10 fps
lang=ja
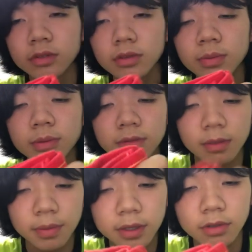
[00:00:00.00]
ンの部分が
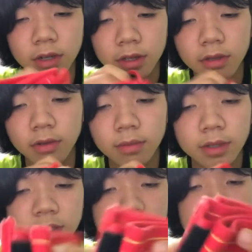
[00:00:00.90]
ピンクとなっておりま
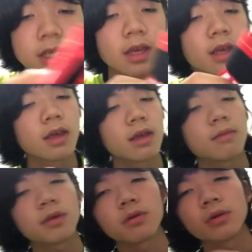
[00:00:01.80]
す。
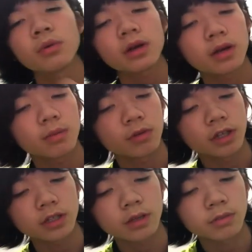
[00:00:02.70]
なんかこれはもう
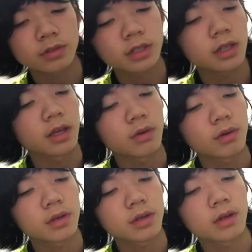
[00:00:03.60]
デザインも好きで
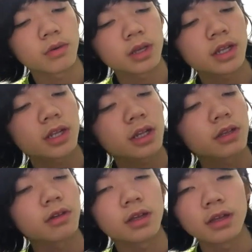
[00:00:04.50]
お気に入りだった
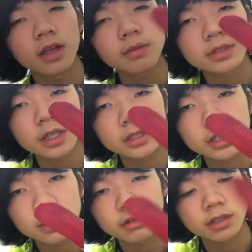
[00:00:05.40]
のでだいぶ使っちゃっ
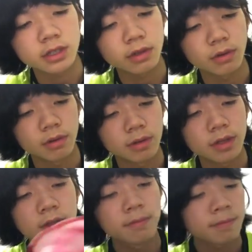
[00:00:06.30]
てるんですけど
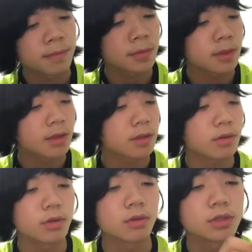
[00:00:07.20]
とか
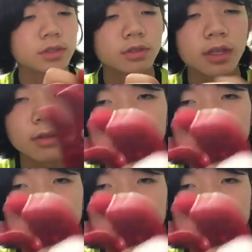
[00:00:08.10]
でこっちの手の部